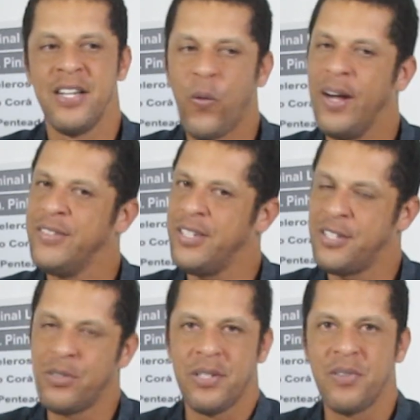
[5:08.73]
quando a
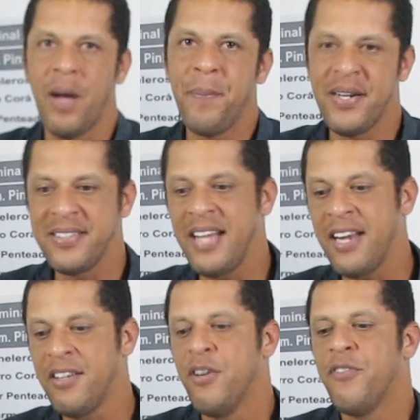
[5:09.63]
situação
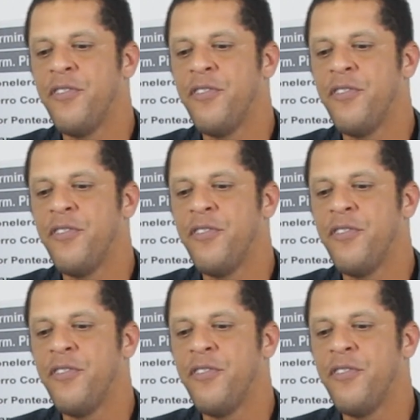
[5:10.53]
apertar,